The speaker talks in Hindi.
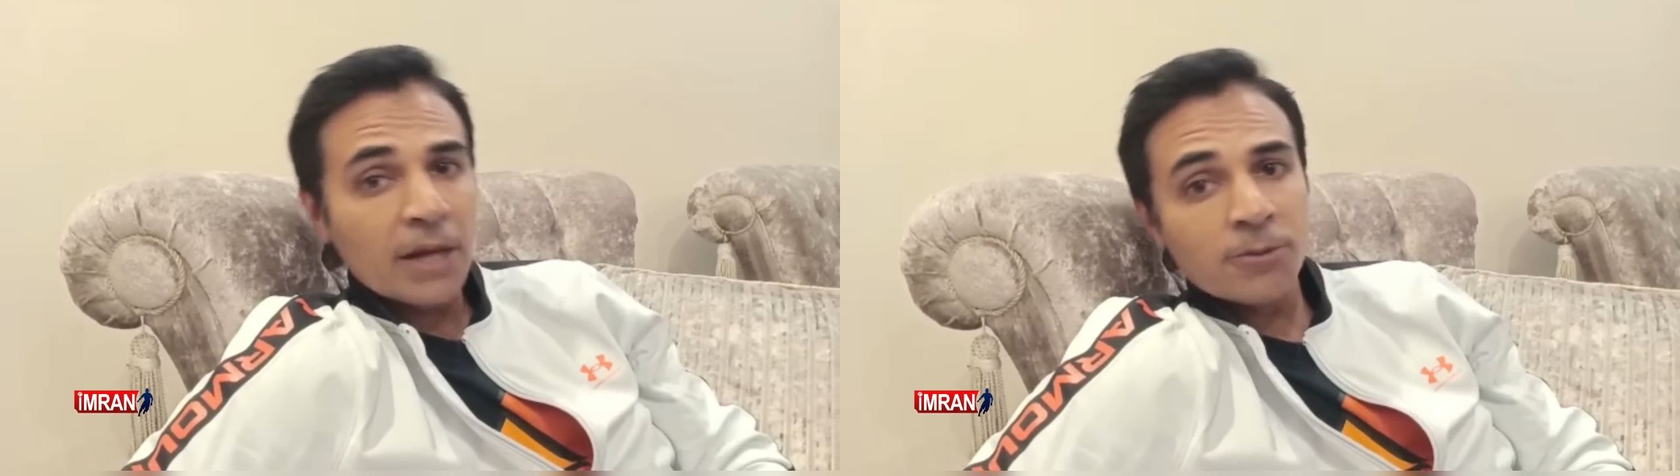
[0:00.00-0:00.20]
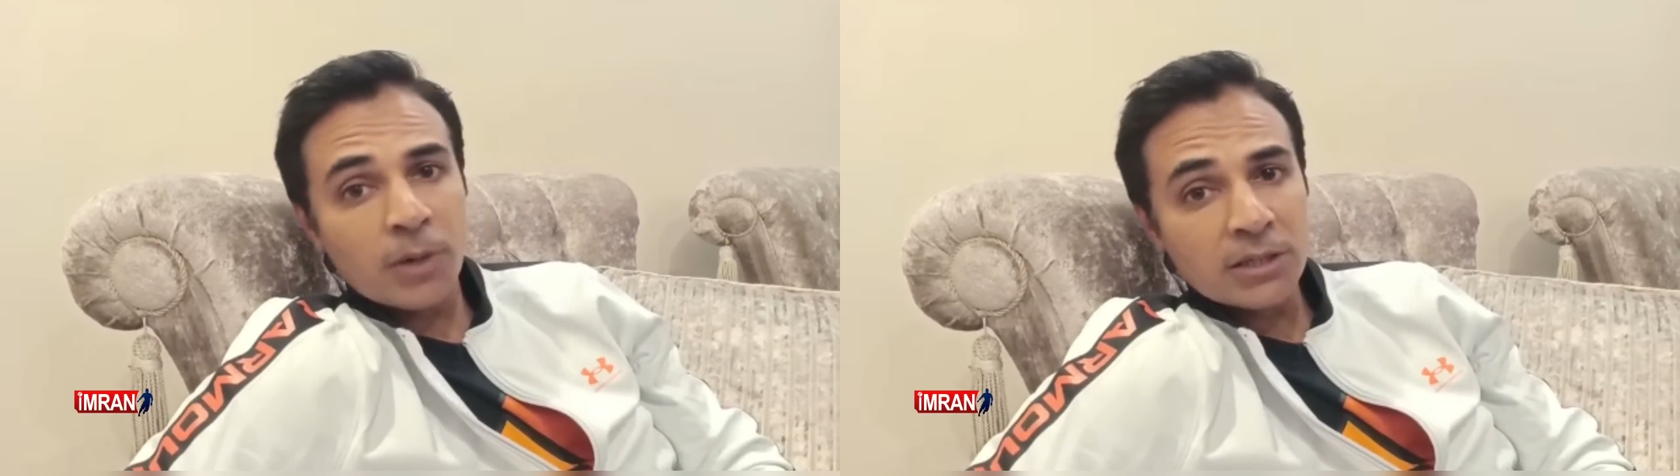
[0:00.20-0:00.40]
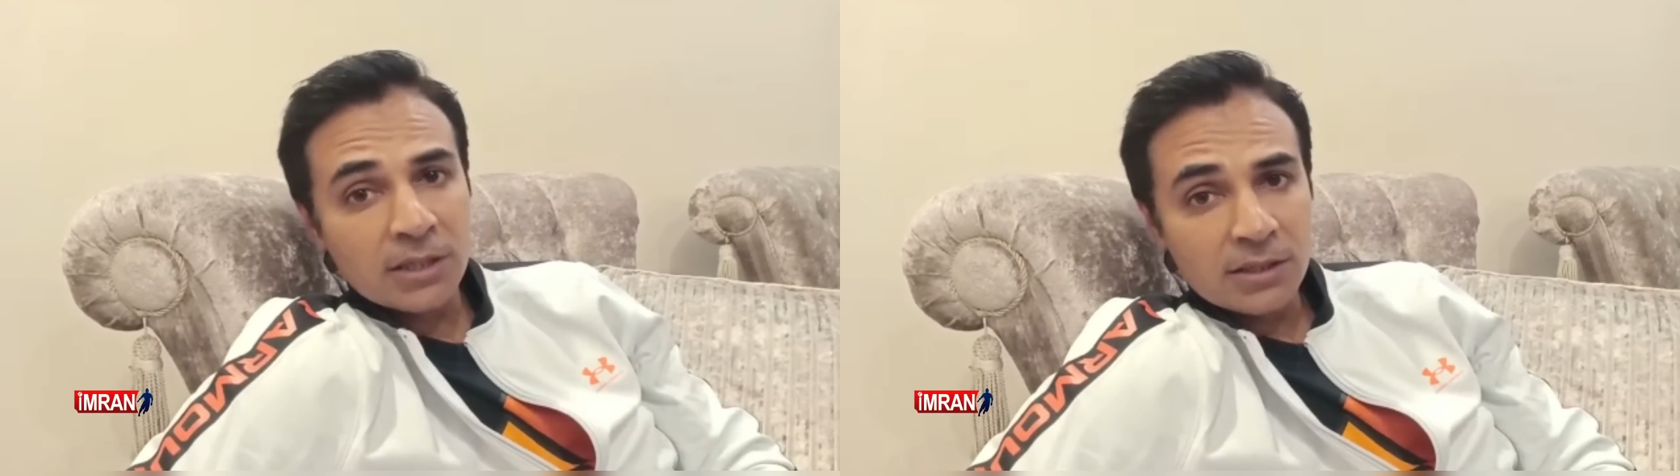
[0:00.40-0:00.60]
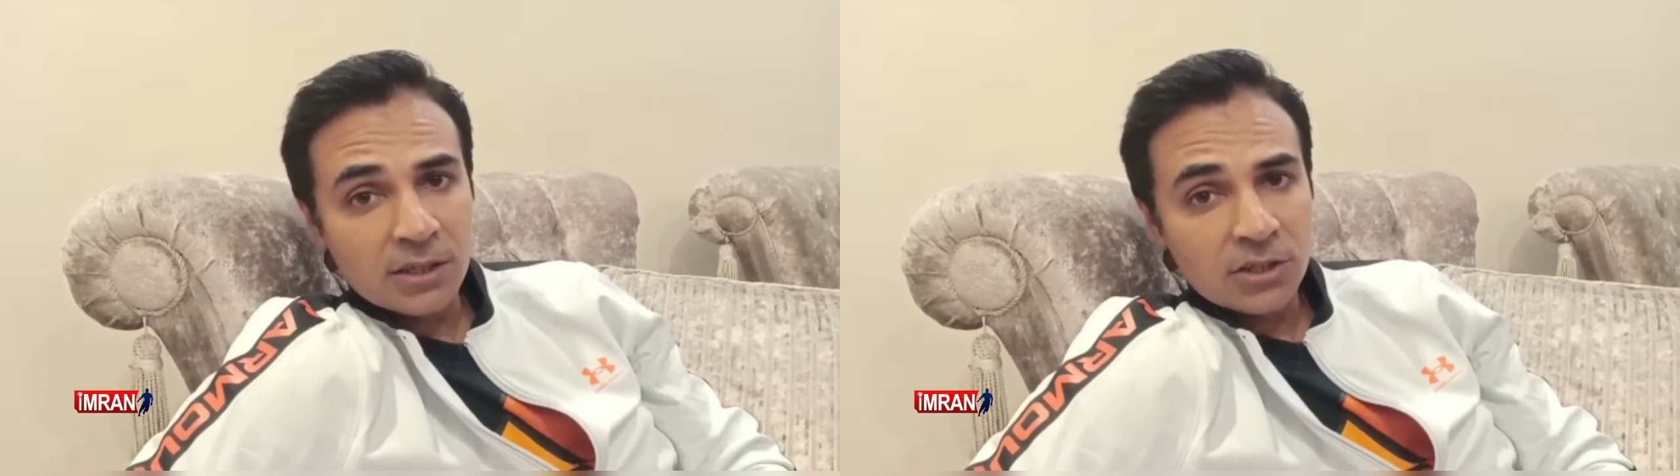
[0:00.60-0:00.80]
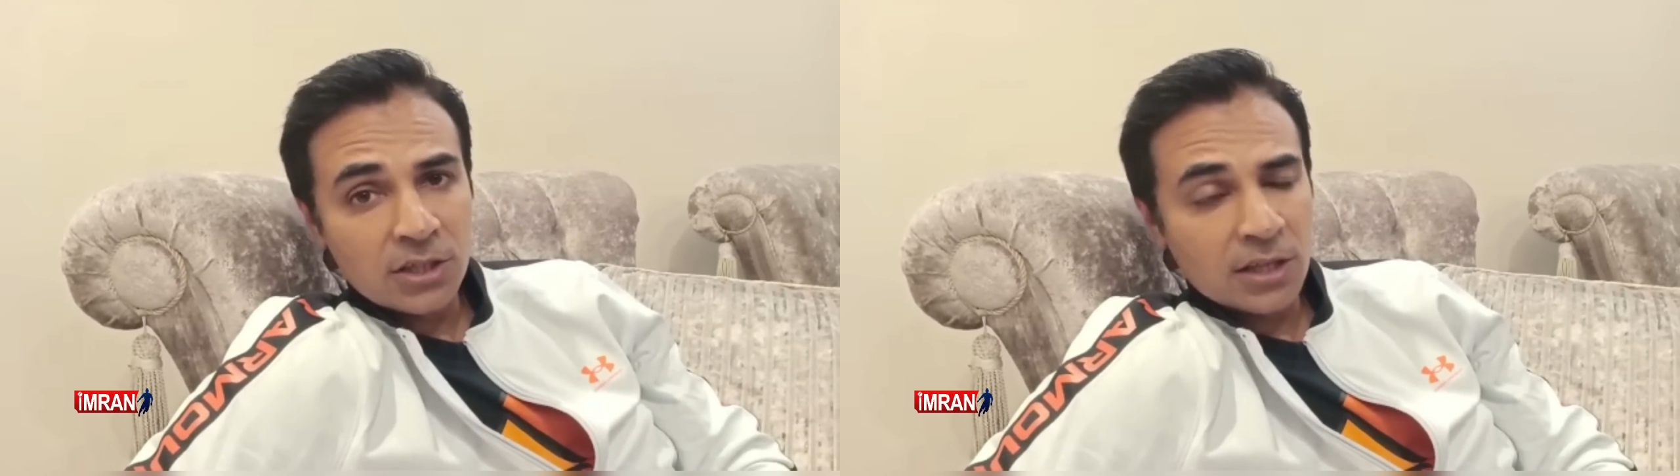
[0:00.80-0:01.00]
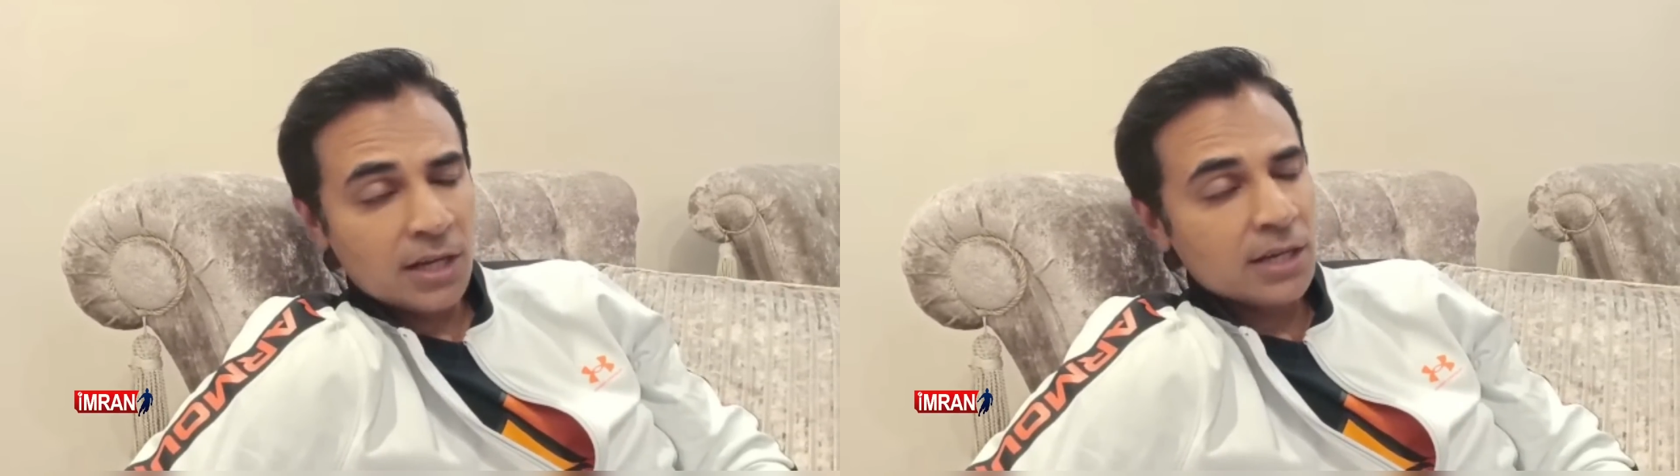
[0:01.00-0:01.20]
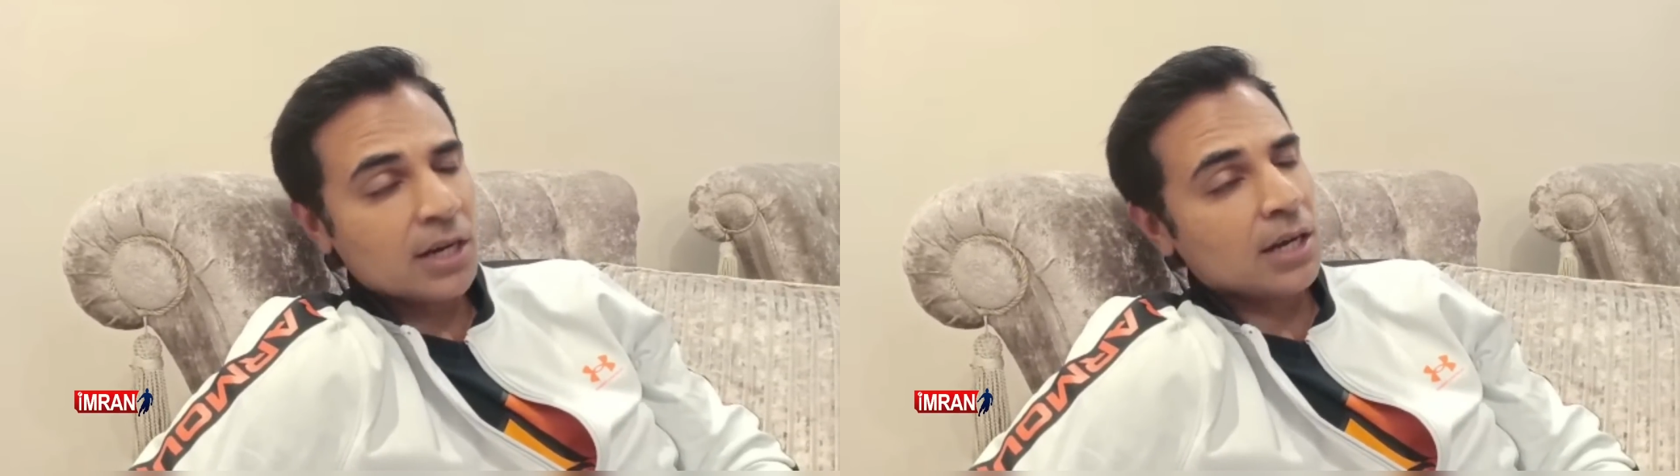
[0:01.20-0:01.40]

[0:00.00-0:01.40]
मैच पाकिस्तान से जीता है या